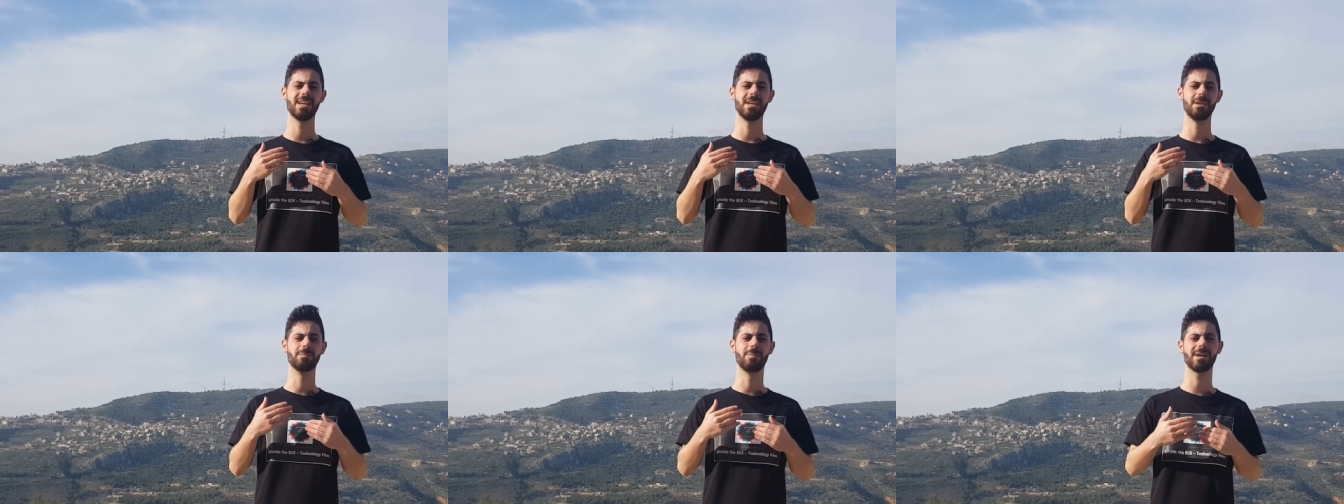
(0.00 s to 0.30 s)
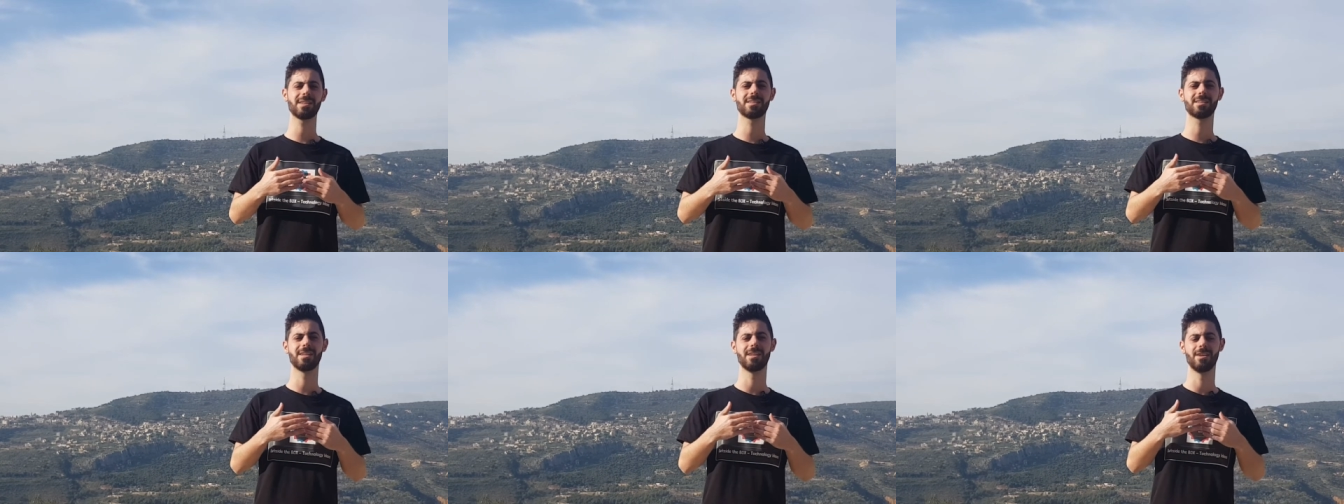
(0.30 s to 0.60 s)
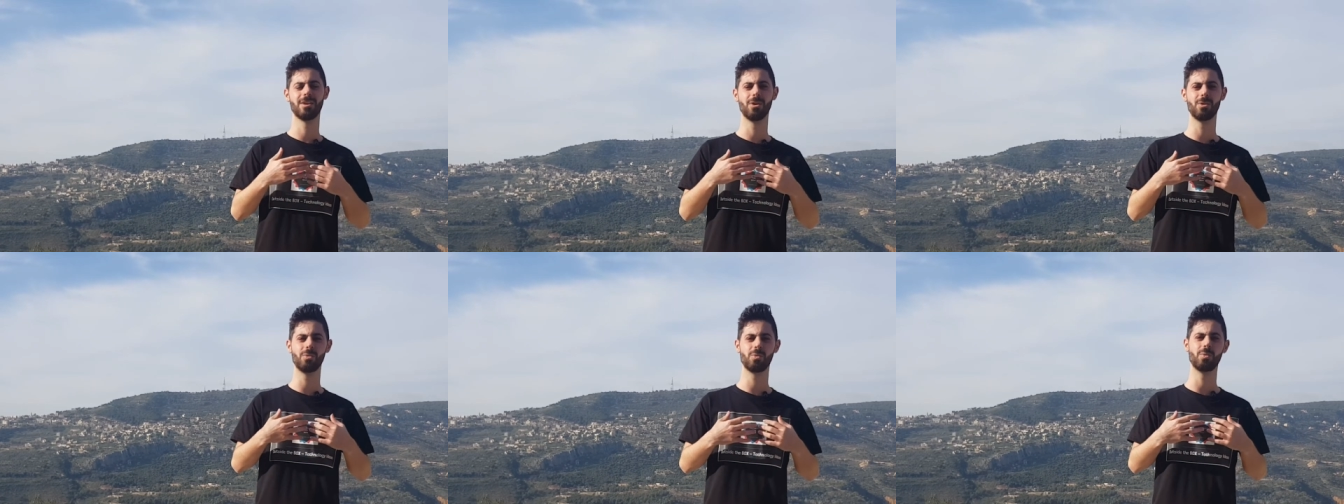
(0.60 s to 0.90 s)

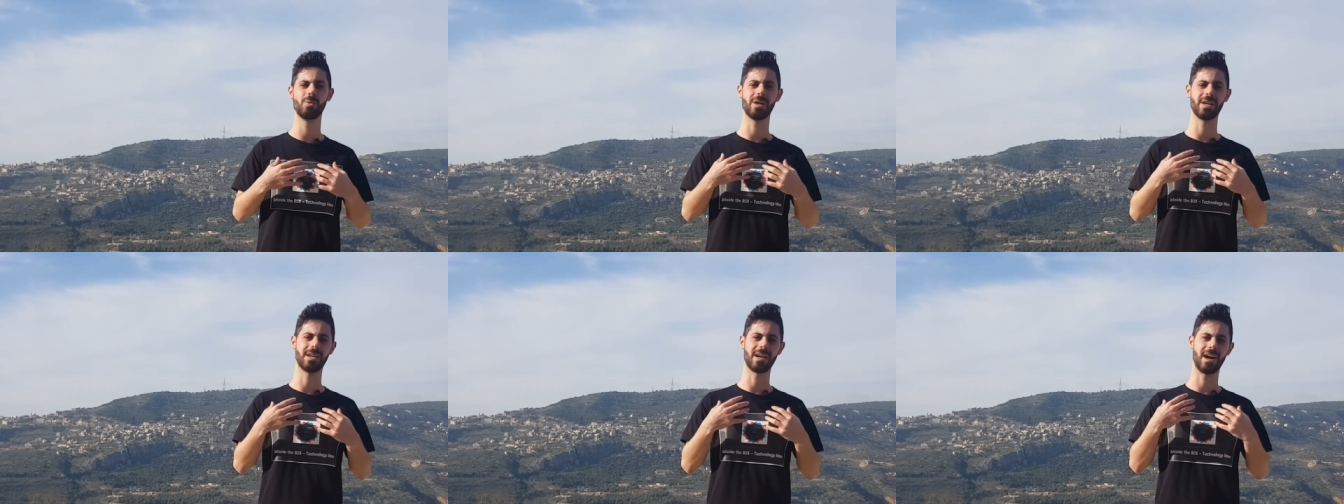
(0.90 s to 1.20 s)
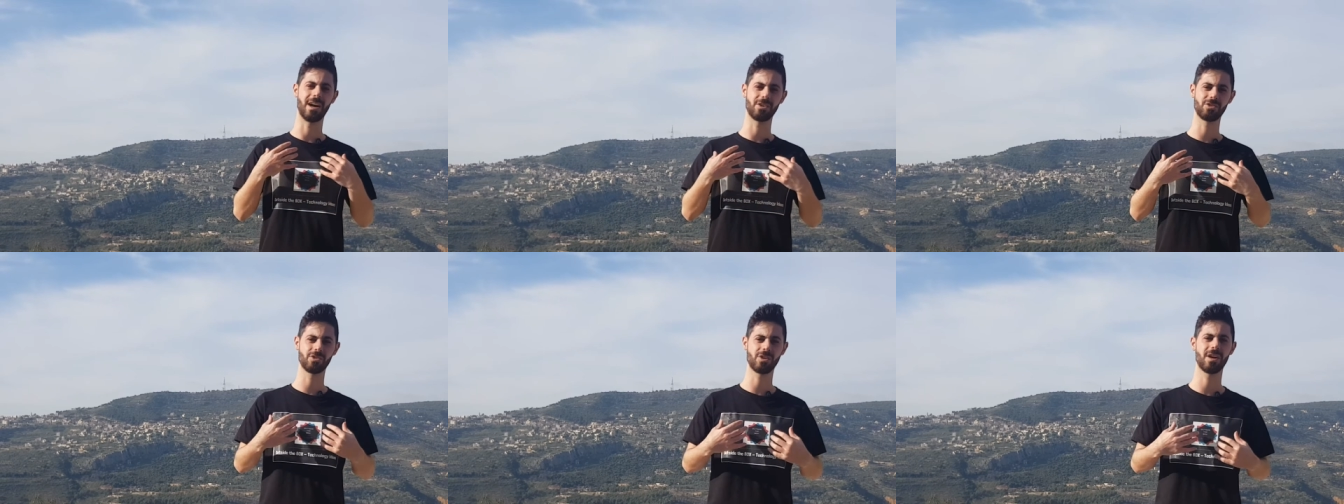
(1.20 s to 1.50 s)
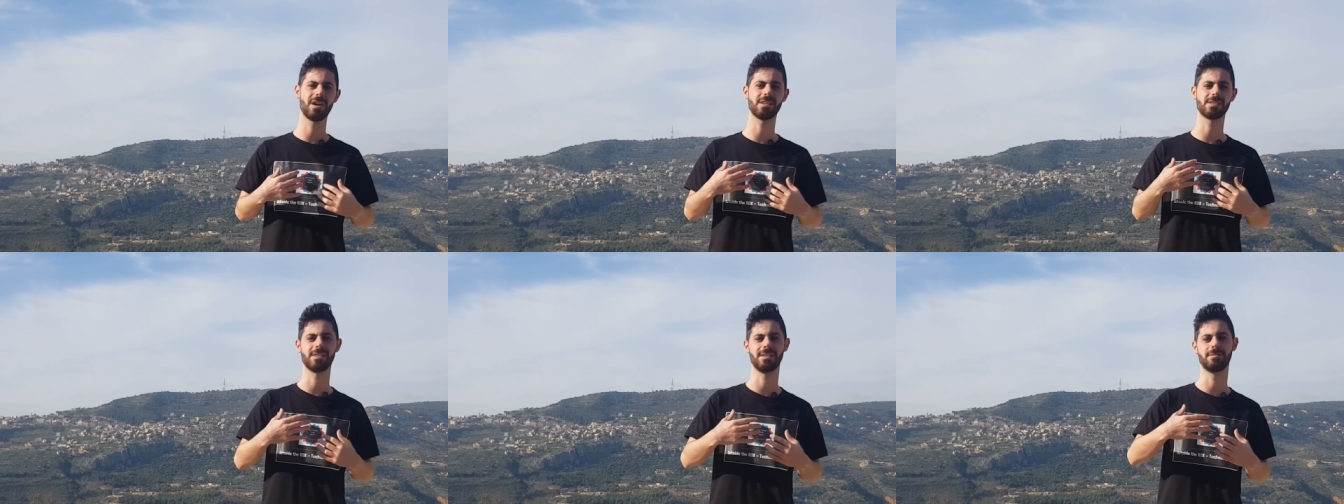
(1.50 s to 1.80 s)
يبطل هو
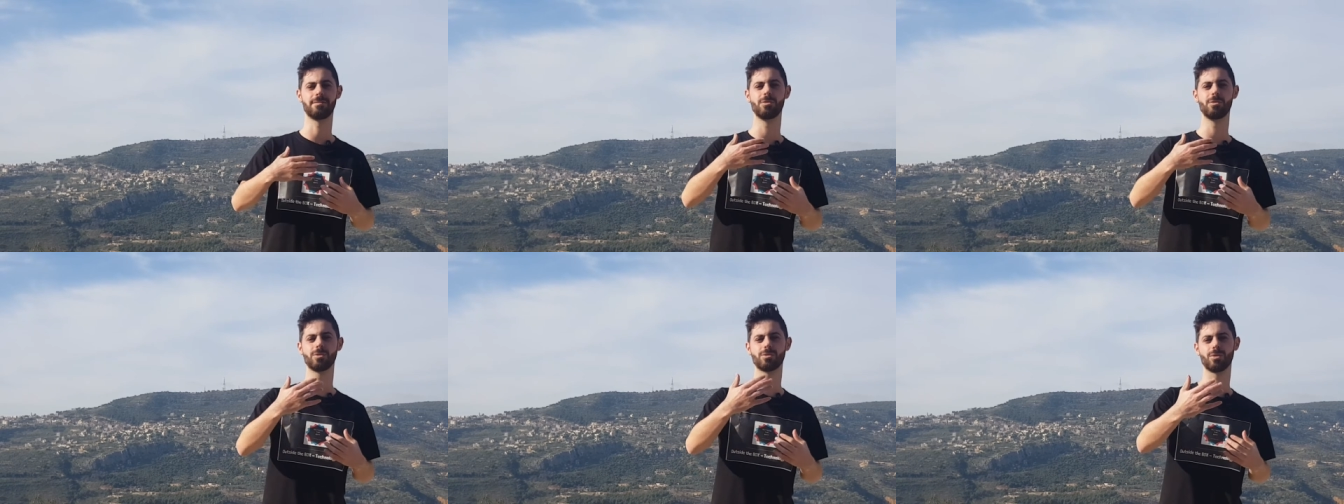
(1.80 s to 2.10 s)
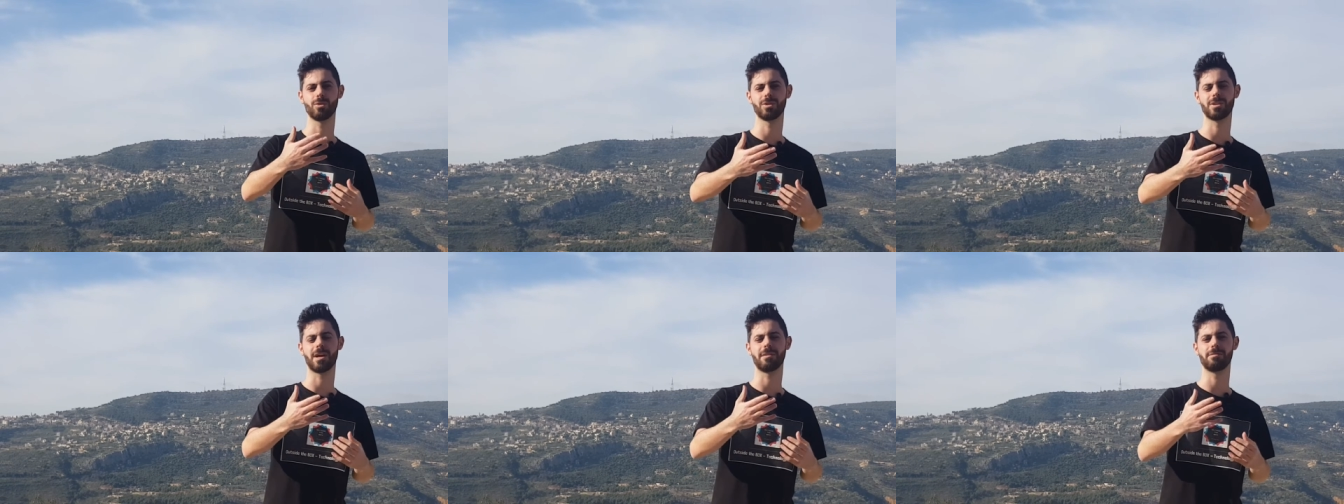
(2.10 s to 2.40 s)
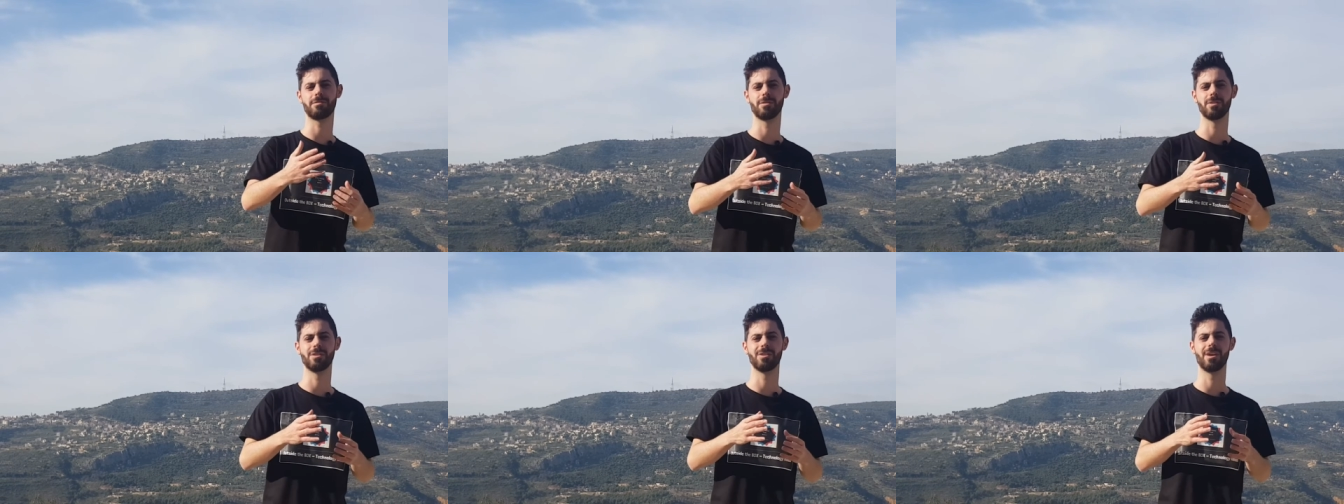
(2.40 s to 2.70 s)
كاشخاص يفوتوا
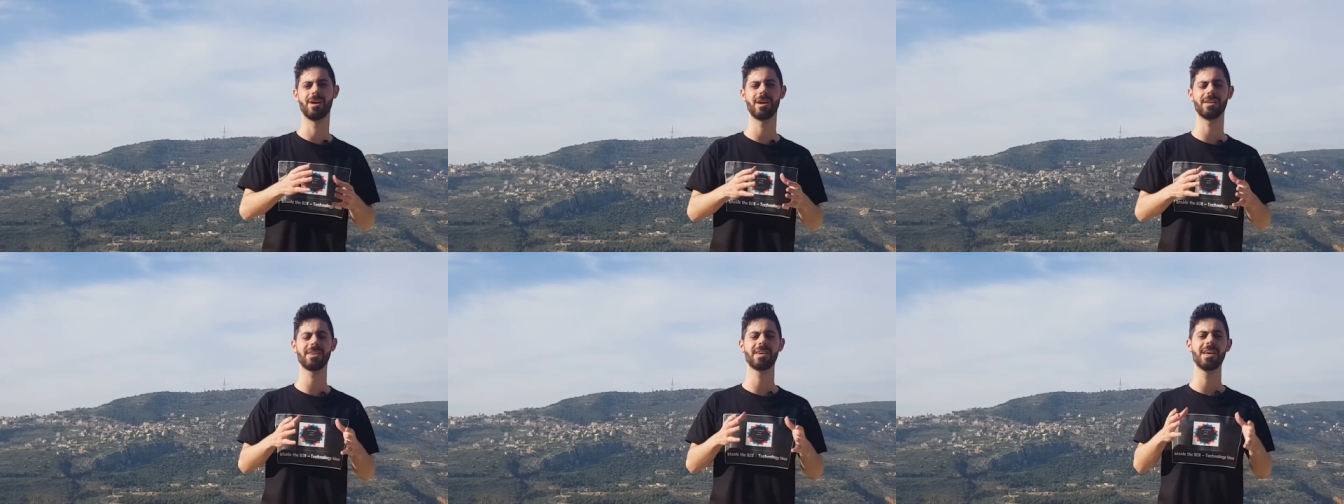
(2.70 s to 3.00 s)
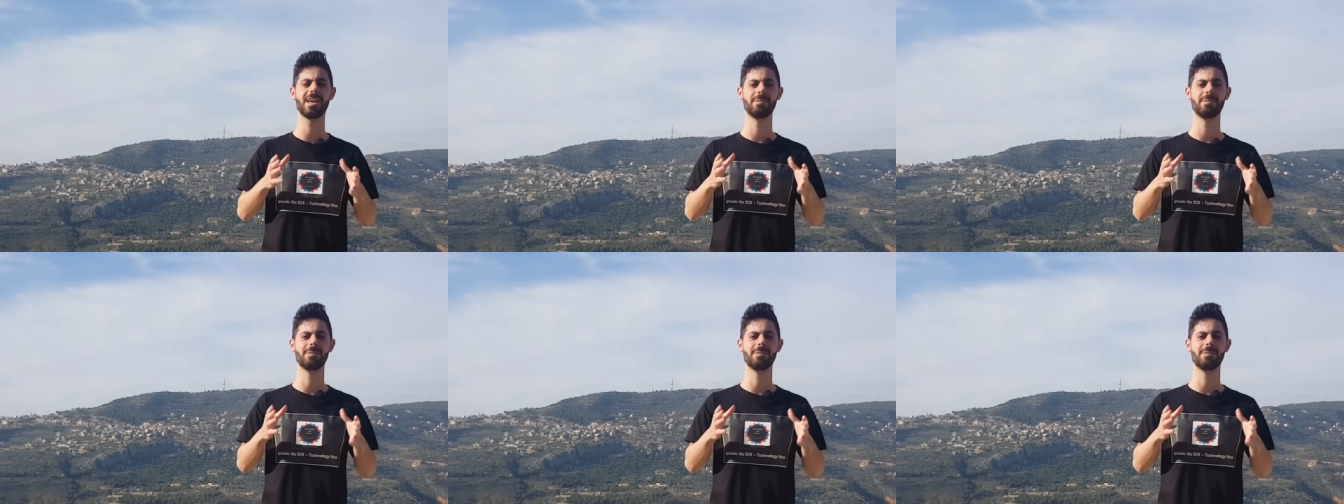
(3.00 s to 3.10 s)
يطفوا النار